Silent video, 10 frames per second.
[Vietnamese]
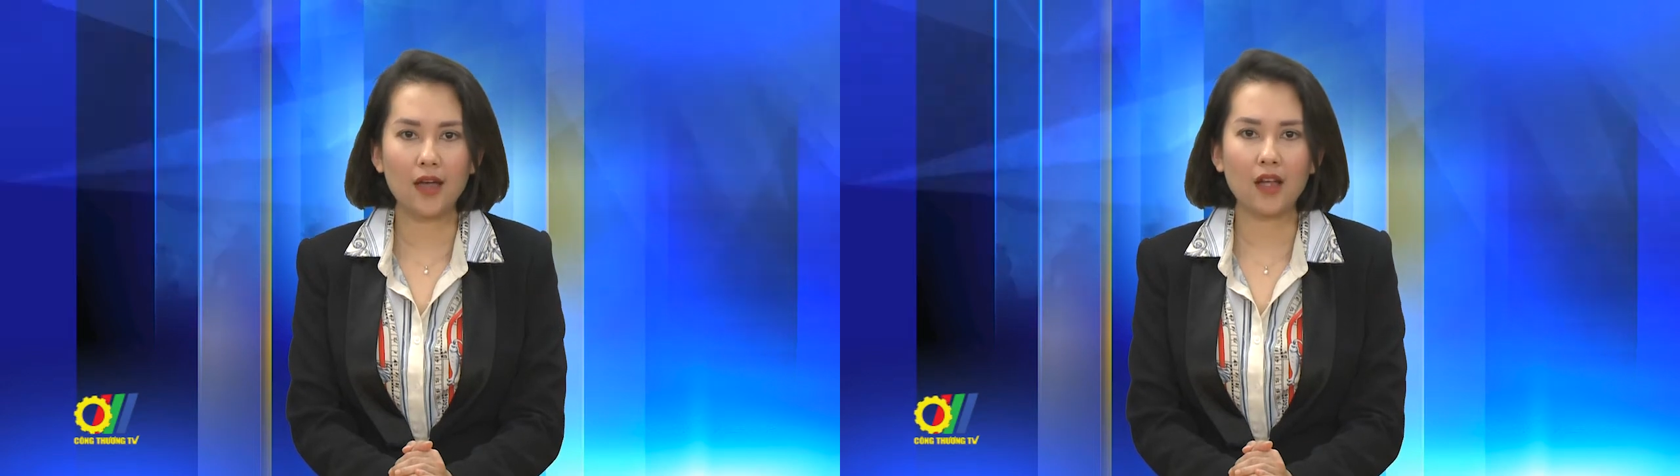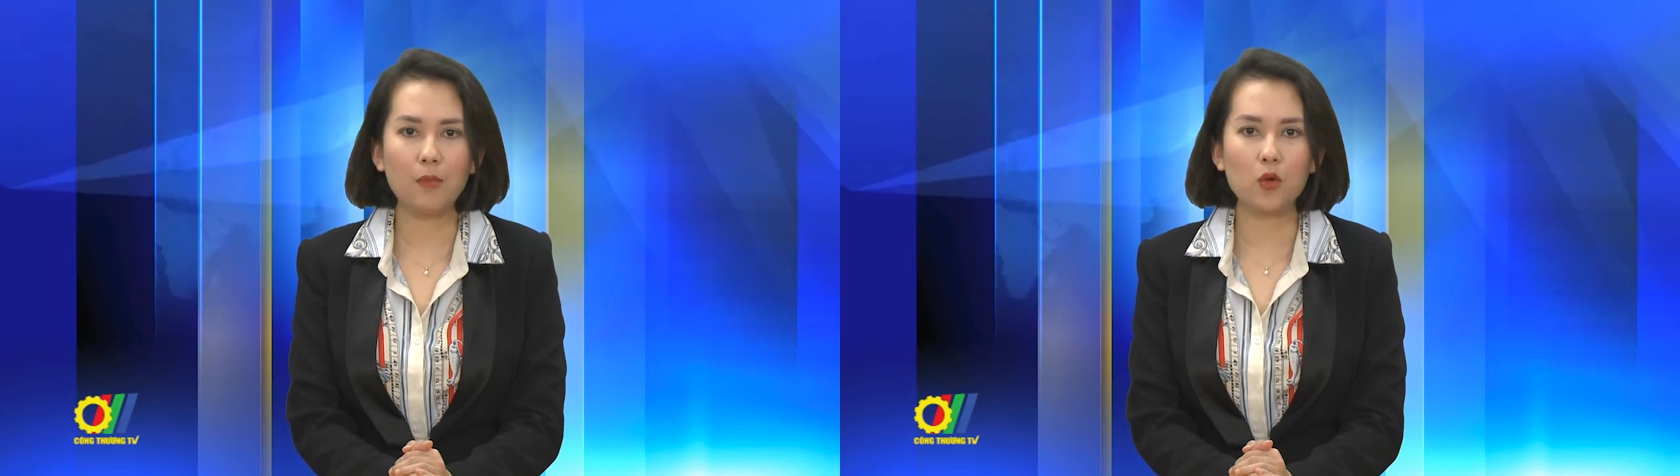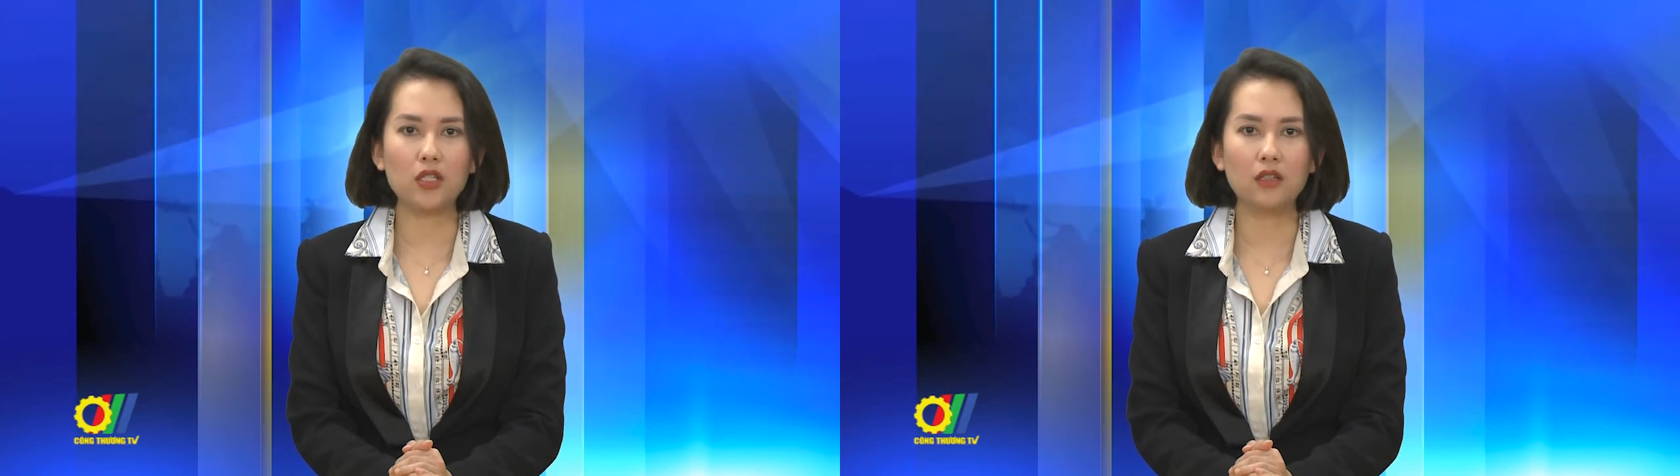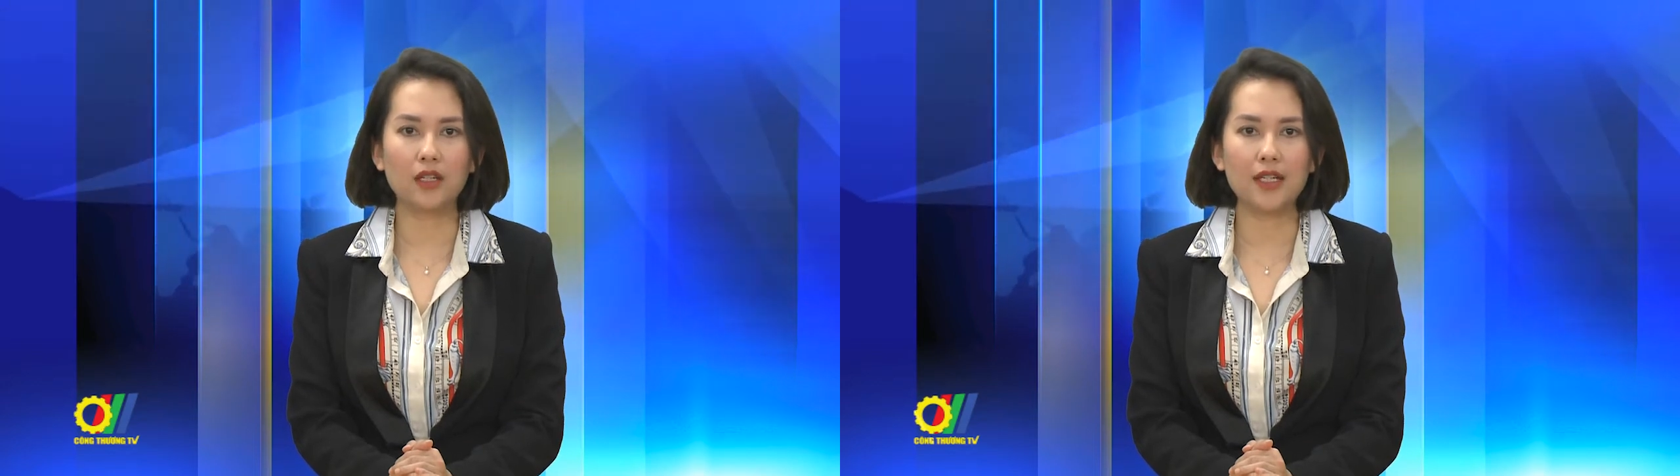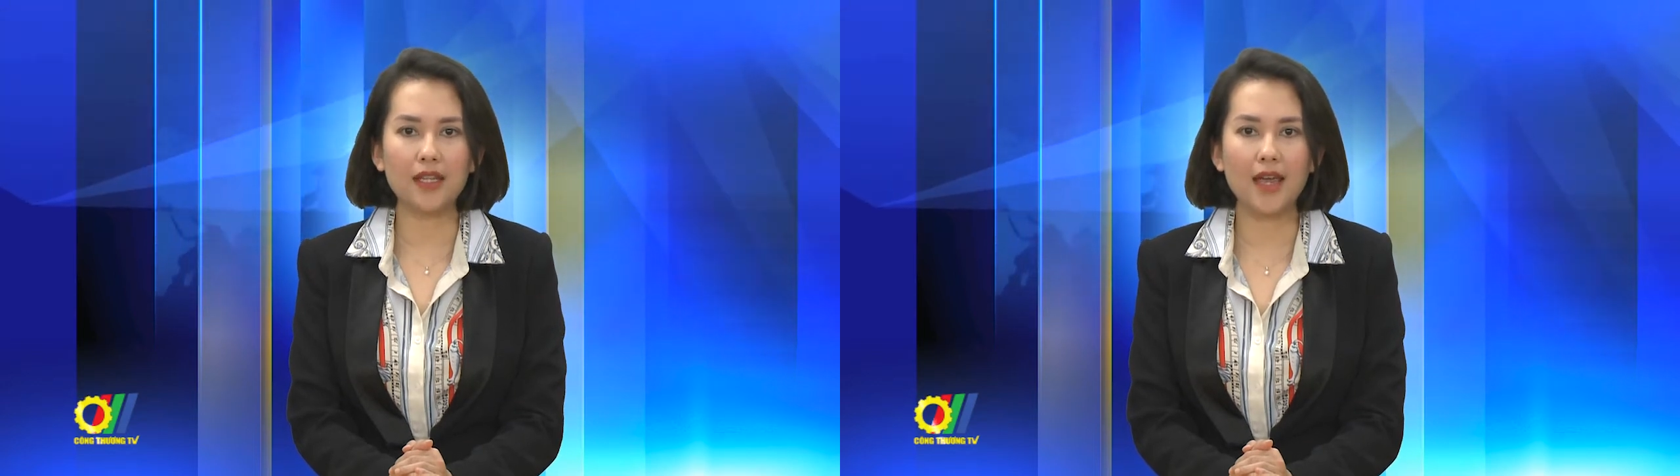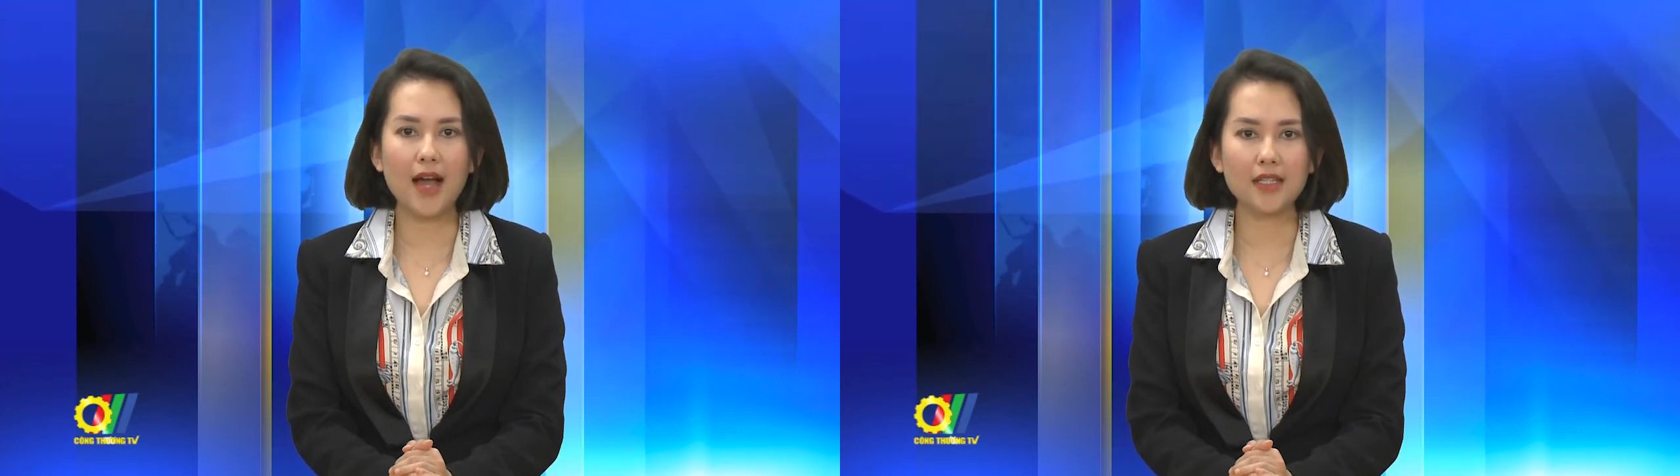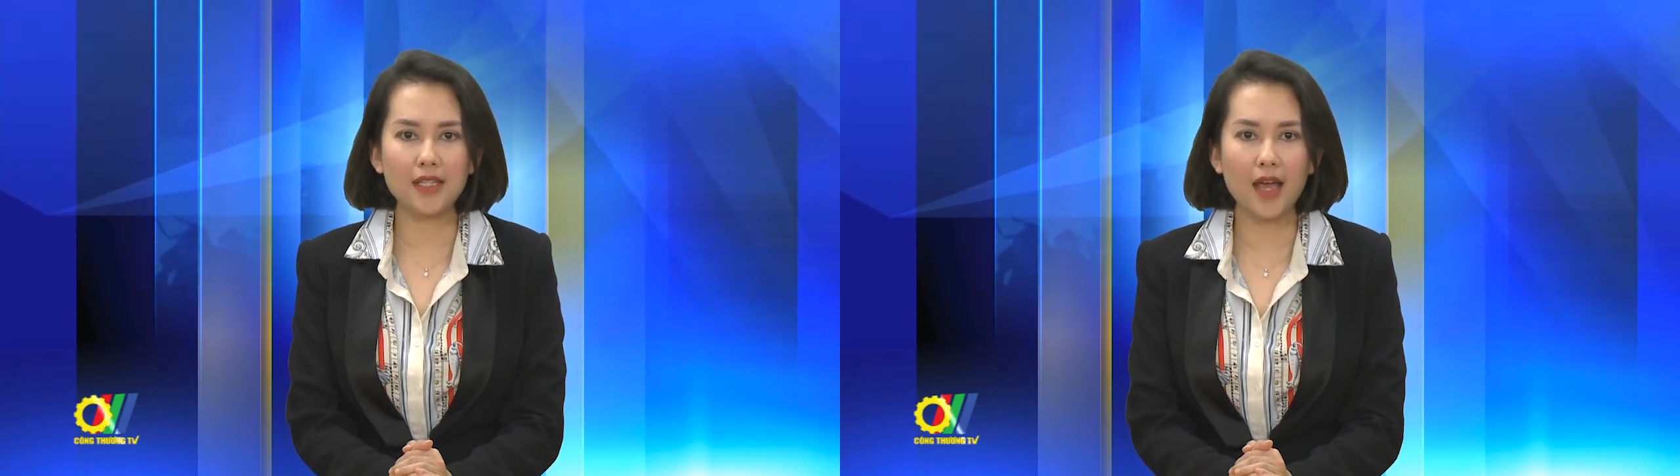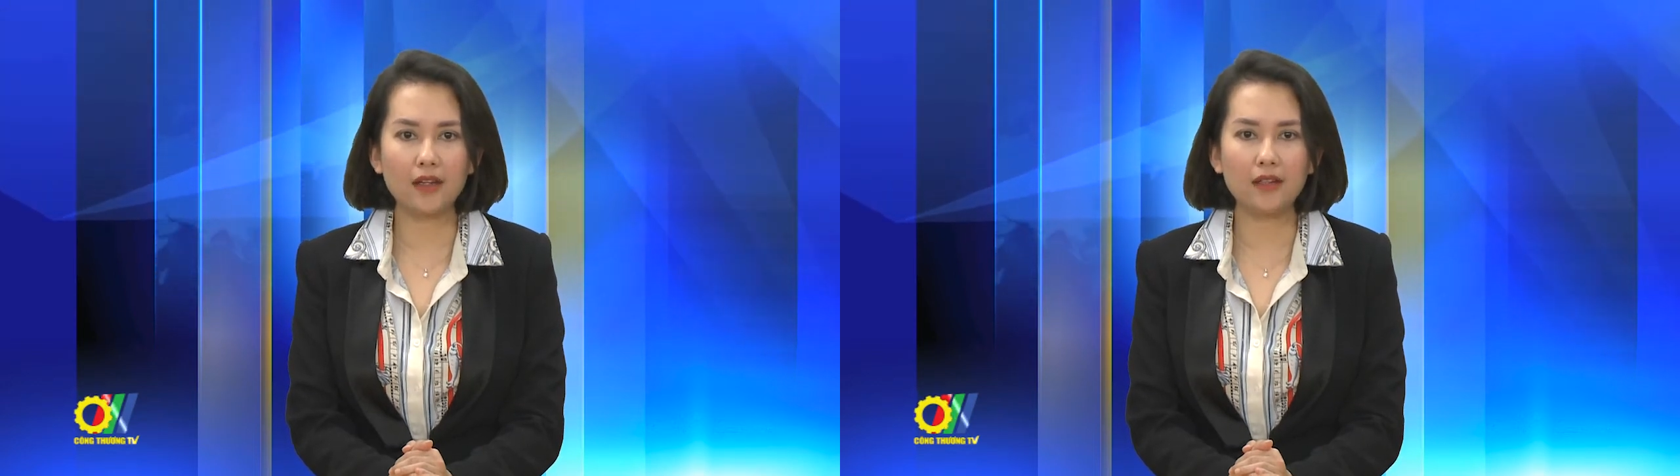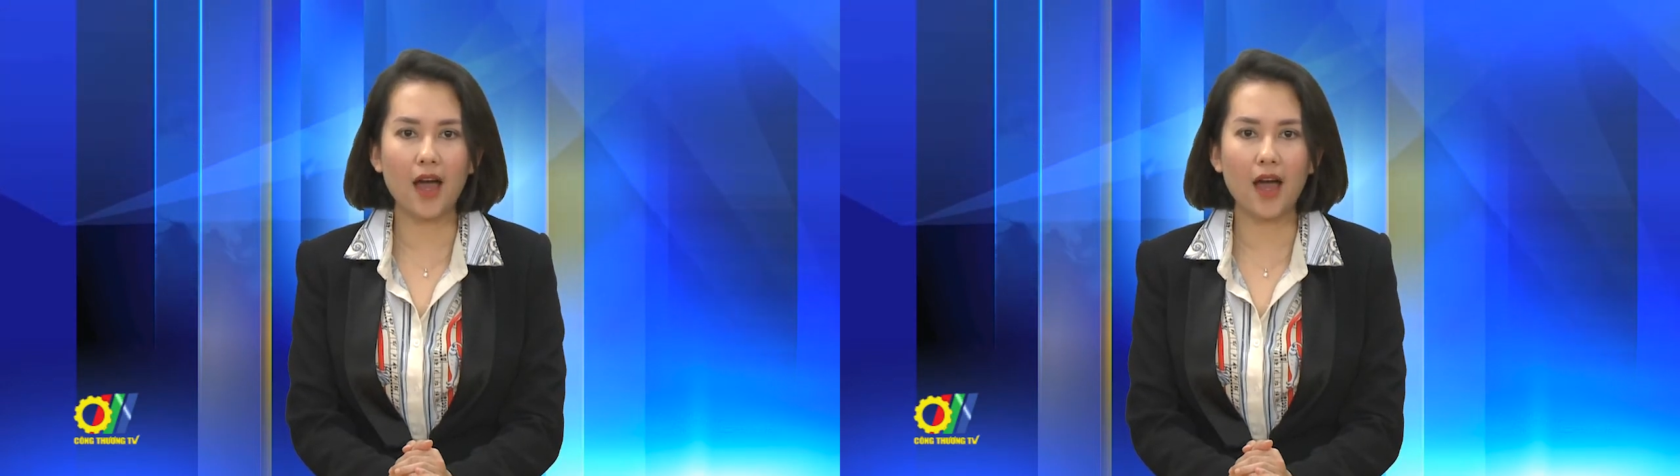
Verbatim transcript: các Bộ trưởng Kinh tế ASEAN